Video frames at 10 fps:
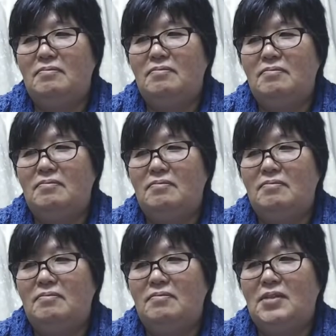ないんで
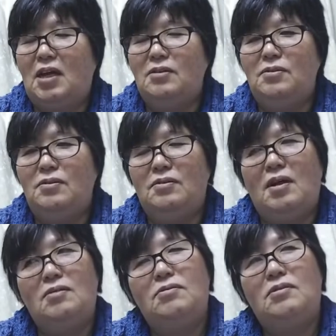すね。楽
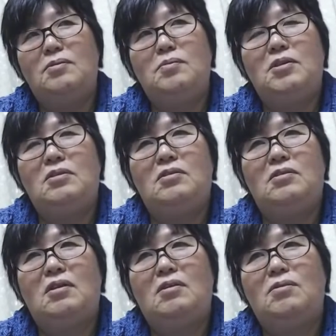しみにしてる
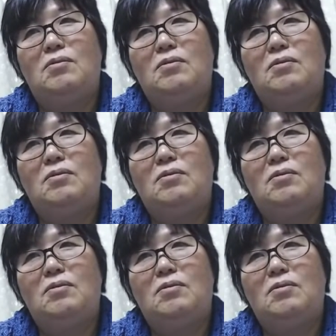ことは